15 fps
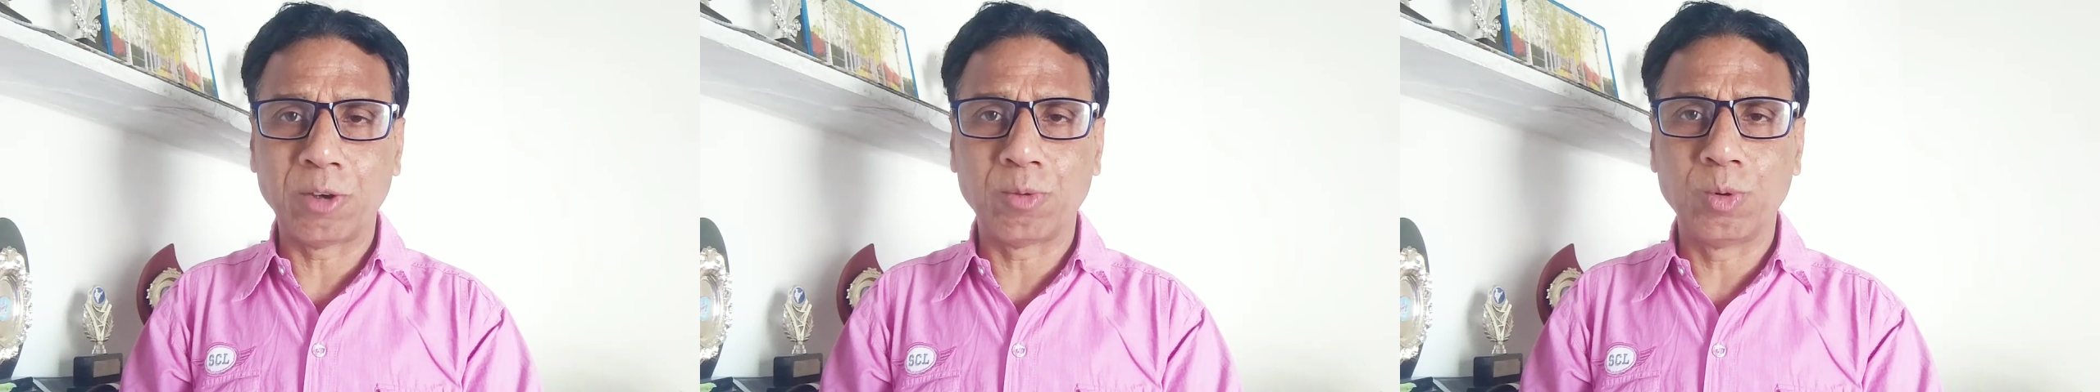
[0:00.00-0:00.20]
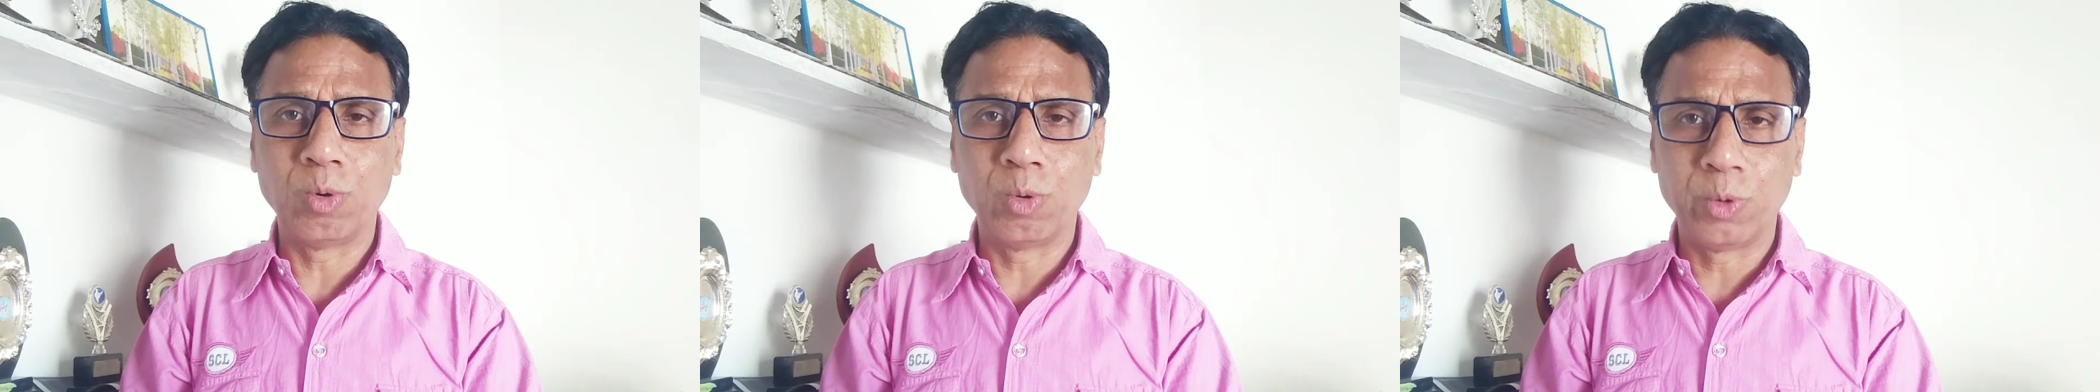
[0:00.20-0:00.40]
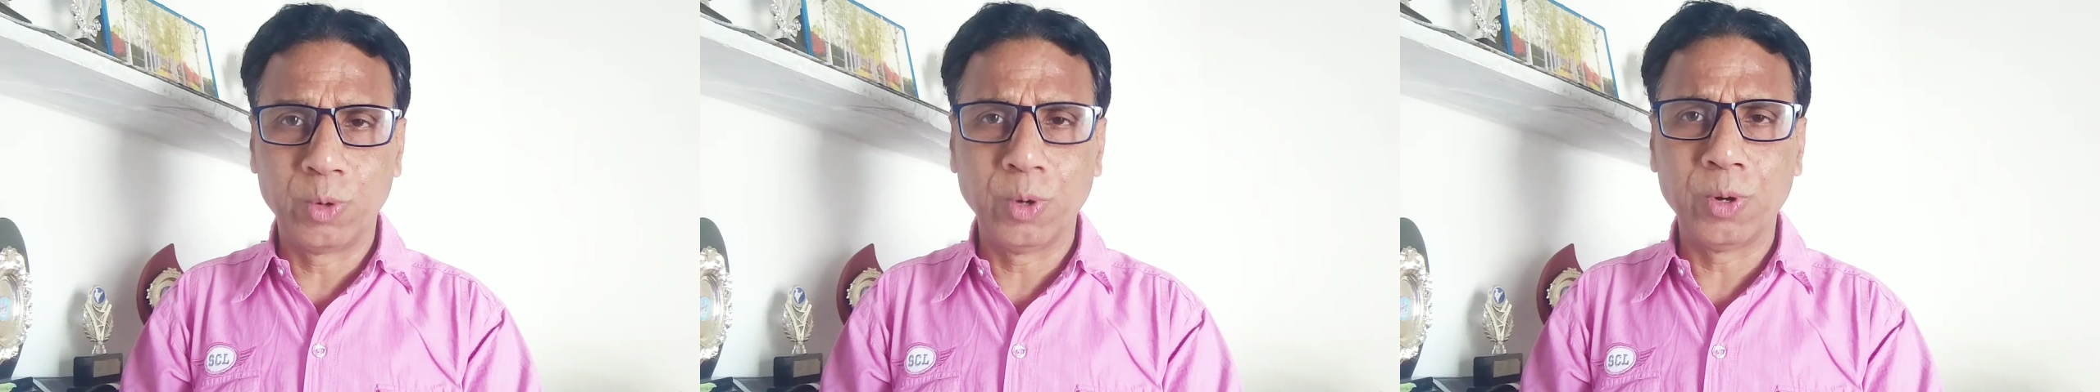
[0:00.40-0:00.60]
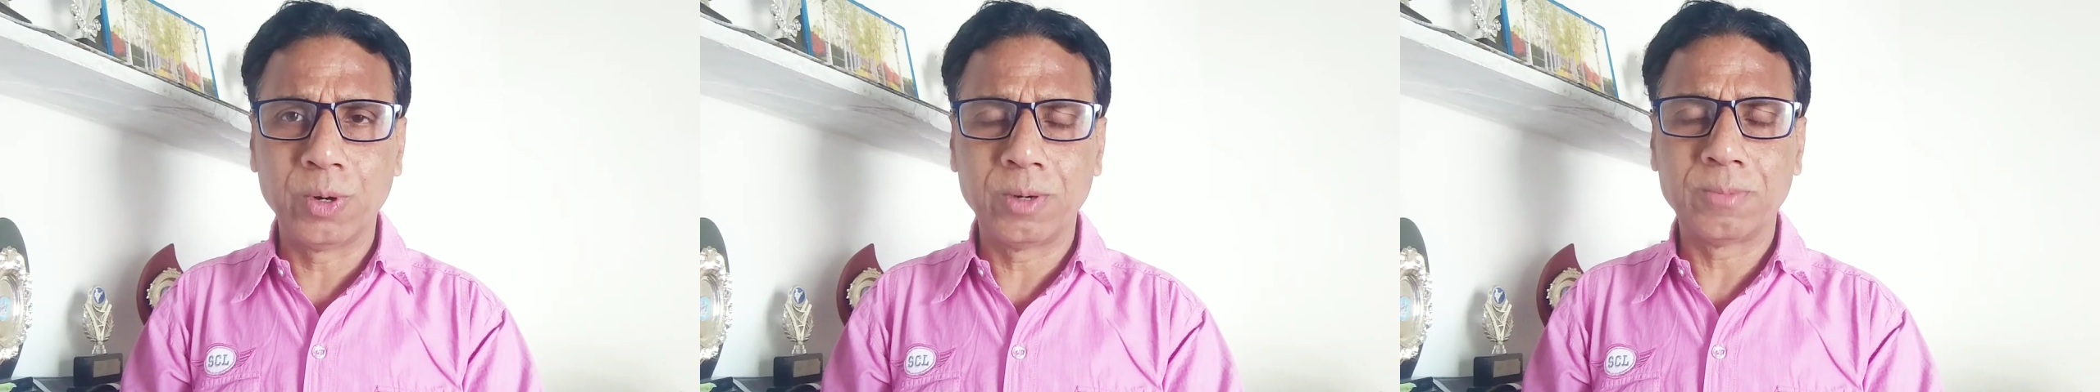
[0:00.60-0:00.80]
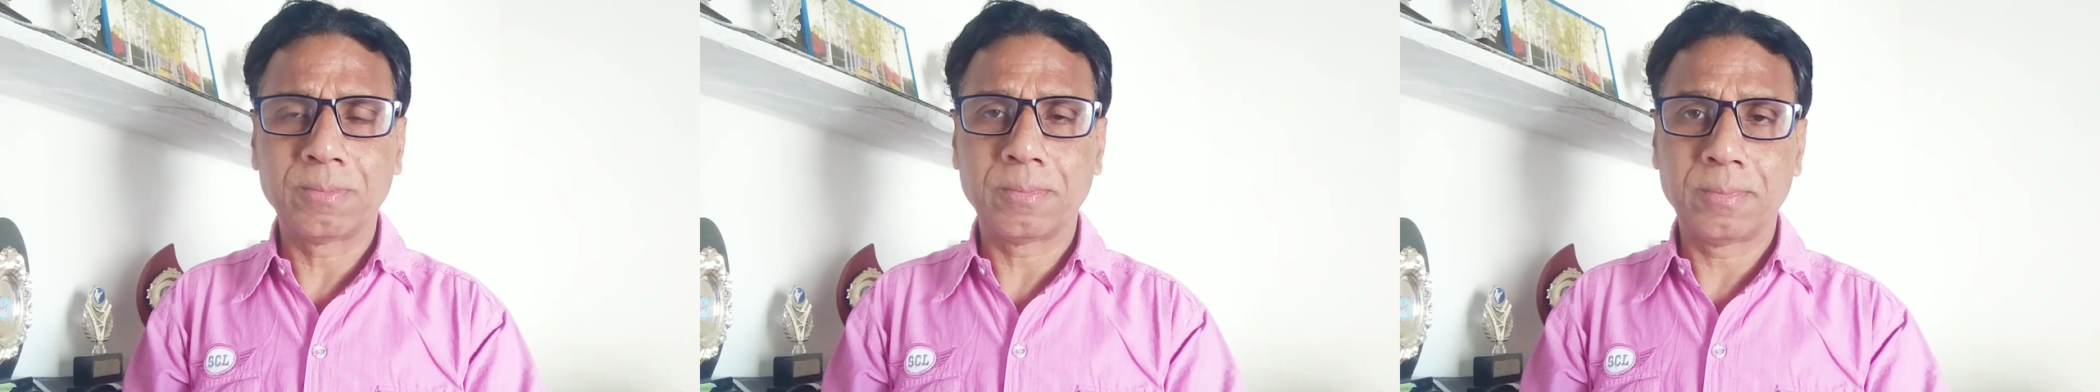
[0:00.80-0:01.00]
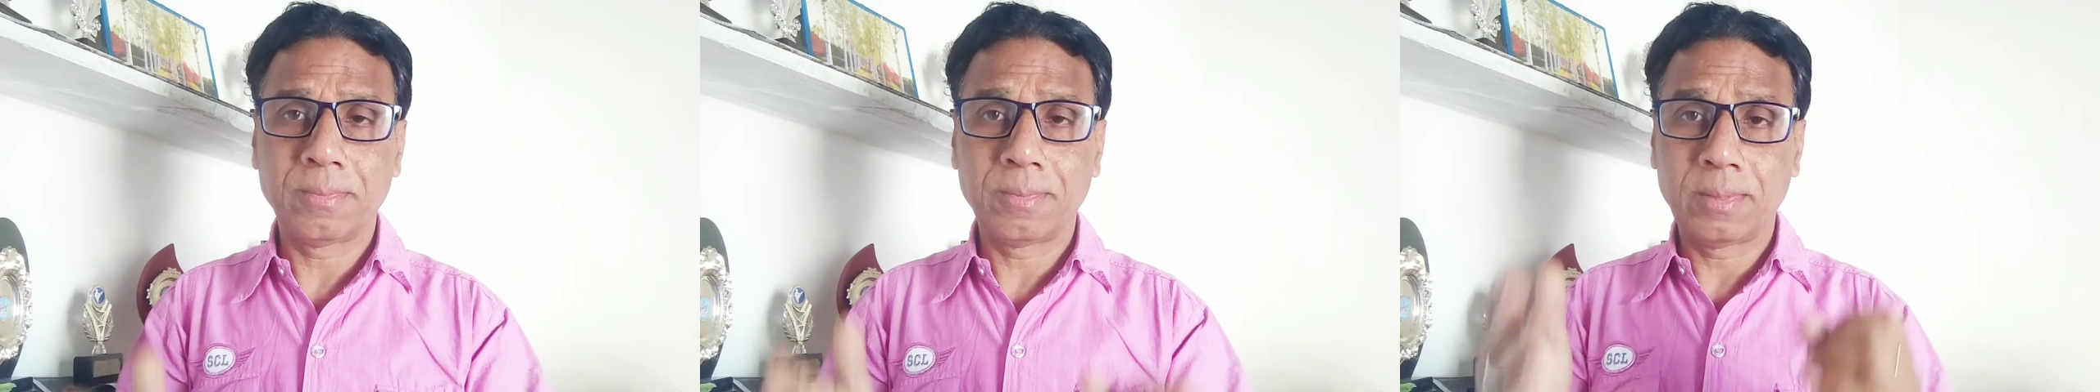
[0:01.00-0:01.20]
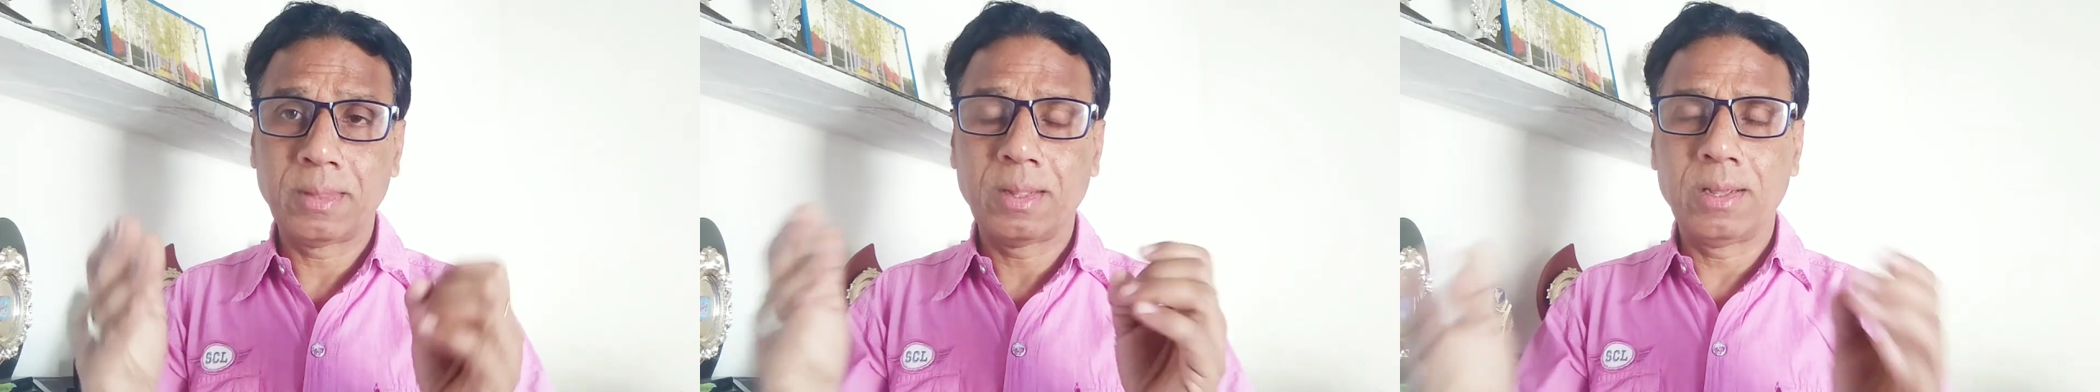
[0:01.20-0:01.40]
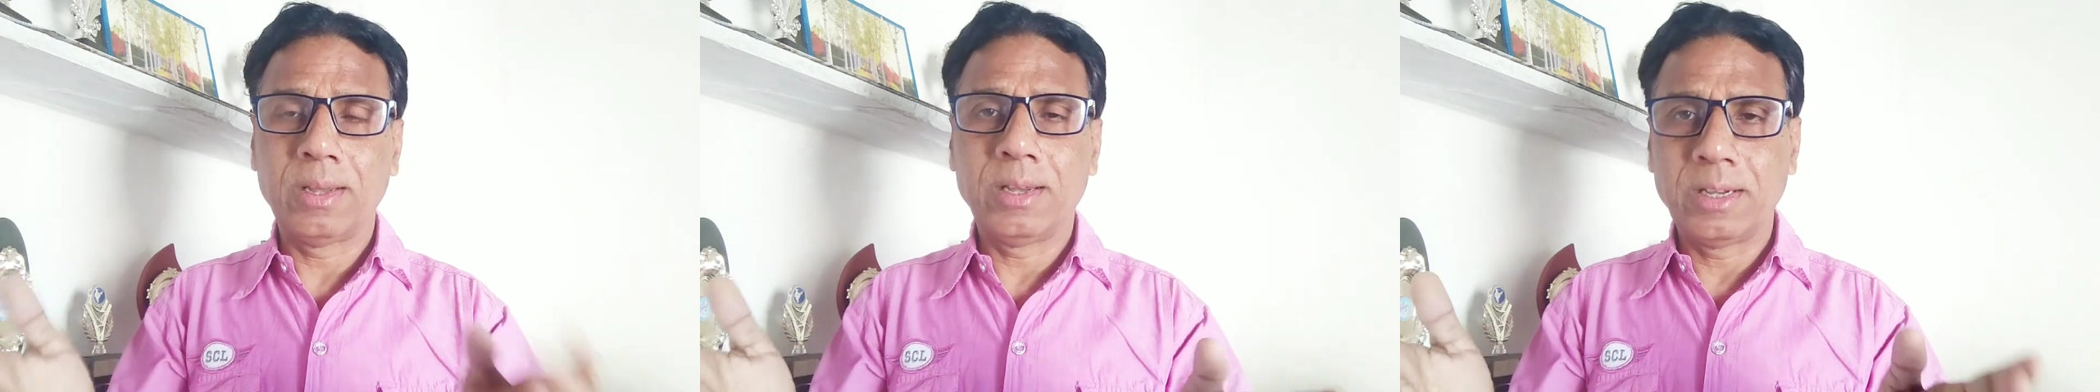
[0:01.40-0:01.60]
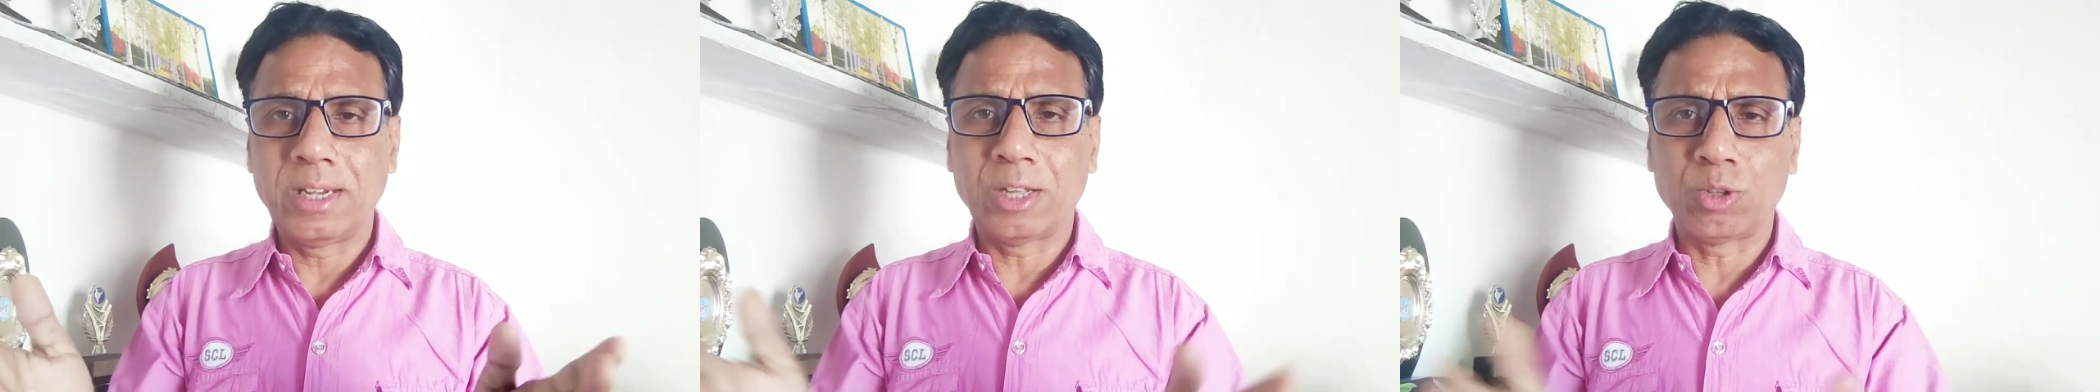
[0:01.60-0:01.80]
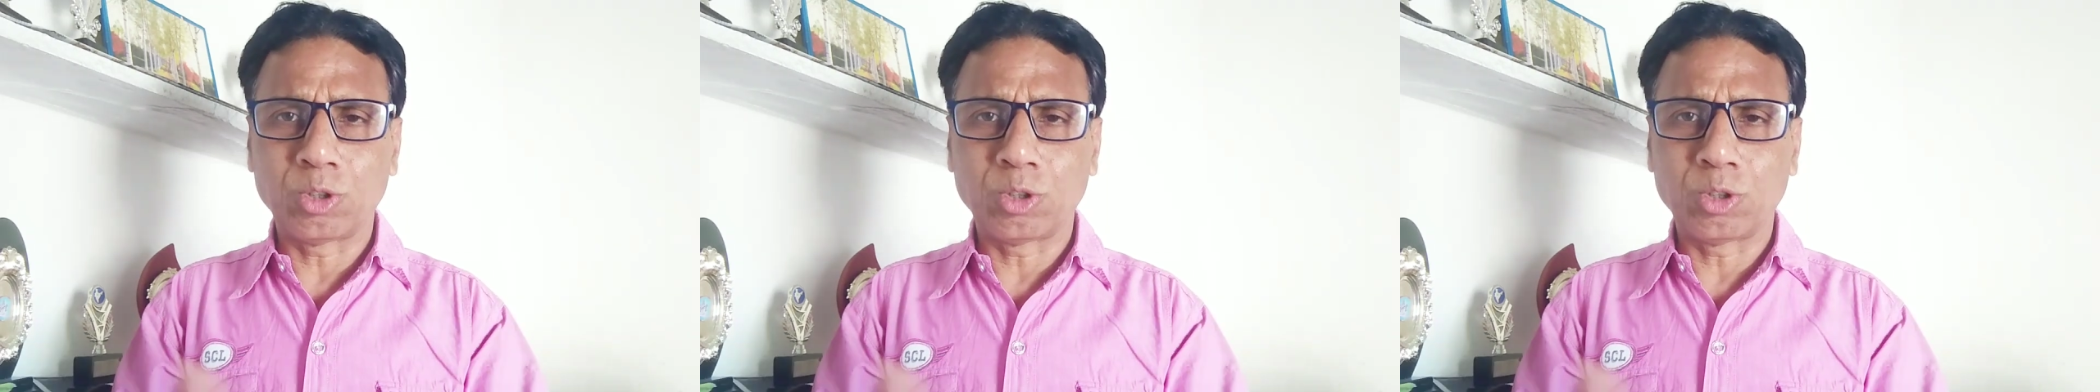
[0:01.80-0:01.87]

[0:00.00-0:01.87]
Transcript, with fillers: चाहे वो लूडो हो या